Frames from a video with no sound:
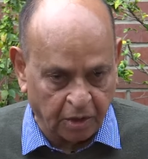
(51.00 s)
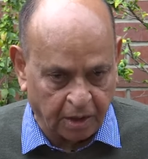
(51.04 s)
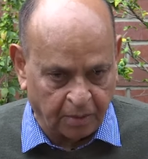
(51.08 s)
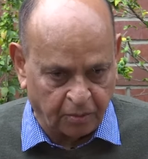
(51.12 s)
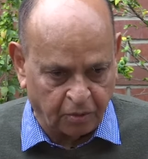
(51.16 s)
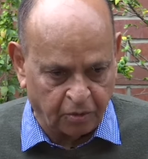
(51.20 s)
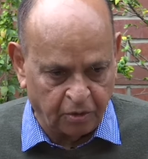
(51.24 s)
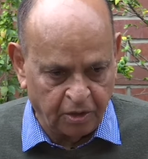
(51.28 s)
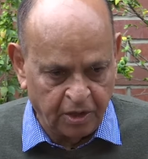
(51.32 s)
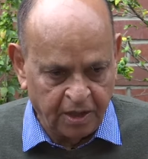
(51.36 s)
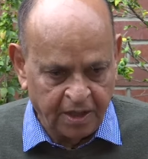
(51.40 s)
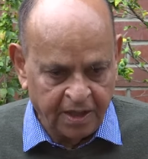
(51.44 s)
করাব
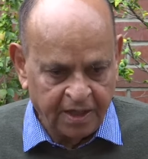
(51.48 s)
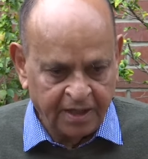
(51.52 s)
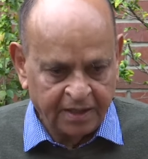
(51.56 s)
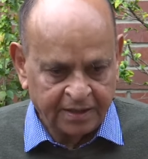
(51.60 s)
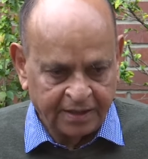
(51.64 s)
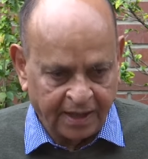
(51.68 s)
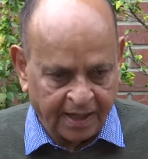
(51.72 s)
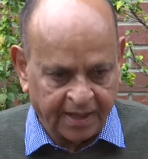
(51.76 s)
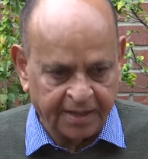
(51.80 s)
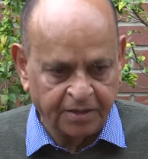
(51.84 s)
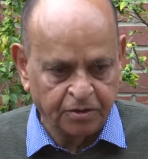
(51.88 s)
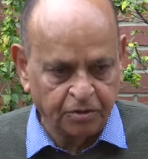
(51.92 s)

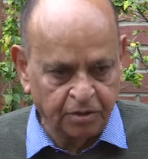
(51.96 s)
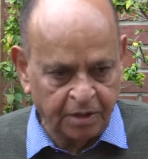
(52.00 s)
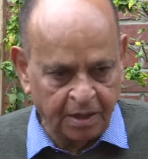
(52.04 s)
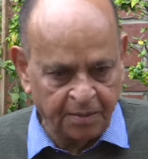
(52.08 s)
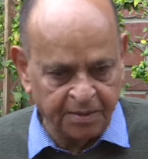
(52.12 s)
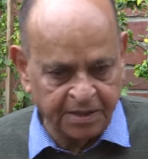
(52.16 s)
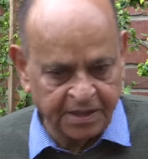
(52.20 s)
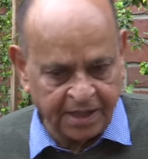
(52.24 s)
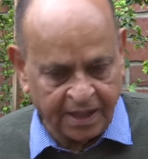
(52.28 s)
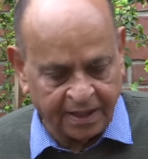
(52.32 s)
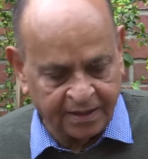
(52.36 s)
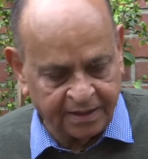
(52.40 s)
তাকে যদি
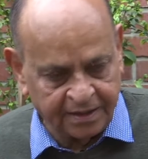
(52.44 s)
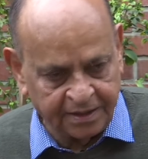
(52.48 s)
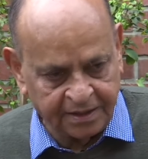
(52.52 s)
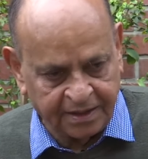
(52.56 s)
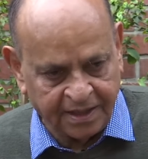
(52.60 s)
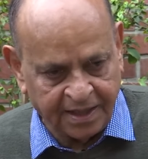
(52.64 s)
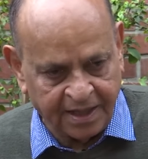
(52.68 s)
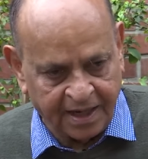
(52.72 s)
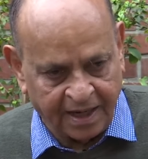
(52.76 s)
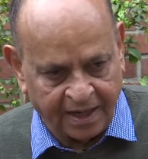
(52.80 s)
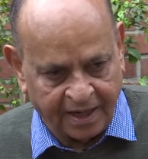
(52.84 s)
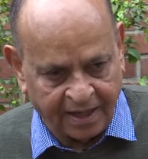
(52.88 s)
আমি
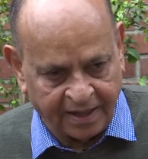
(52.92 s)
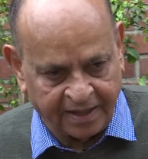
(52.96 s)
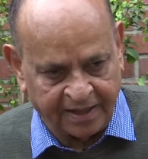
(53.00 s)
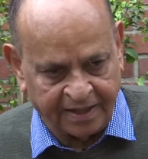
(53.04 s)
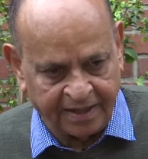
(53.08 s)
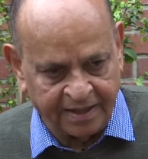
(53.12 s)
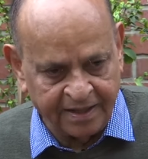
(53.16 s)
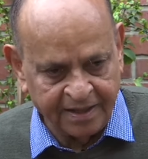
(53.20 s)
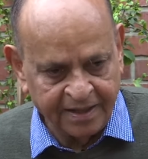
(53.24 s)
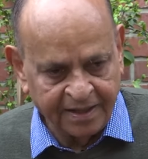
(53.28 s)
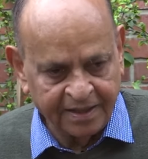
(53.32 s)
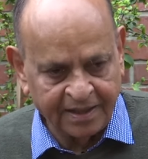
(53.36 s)
শান্তিতে না
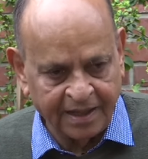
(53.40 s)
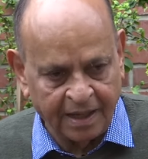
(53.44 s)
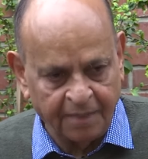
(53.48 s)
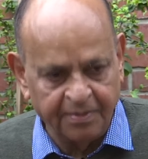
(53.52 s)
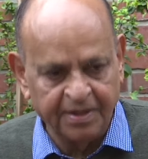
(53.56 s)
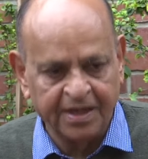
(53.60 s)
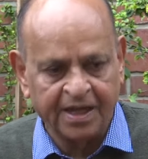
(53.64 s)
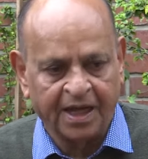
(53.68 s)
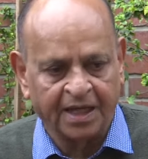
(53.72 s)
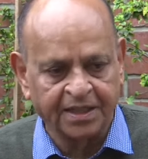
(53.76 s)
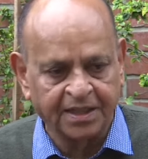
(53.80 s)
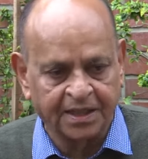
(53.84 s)
রাখি তাহলে
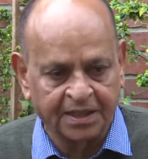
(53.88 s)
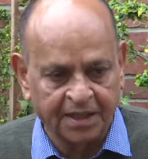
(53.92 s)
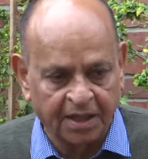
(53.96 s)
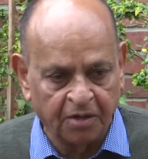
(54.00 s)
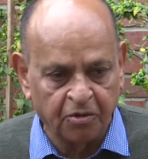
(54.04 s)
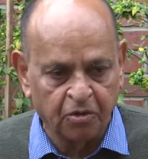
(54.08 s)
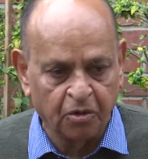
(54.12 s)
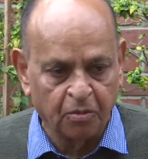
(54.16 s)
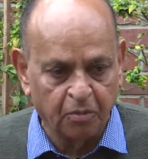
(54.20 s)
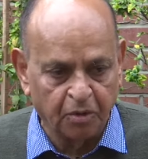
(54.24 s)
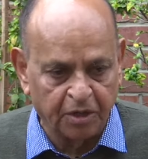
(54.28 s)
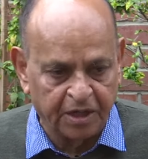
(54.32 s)
আমি কাজ
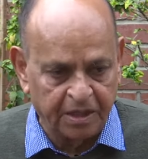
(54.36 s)
আদায় করব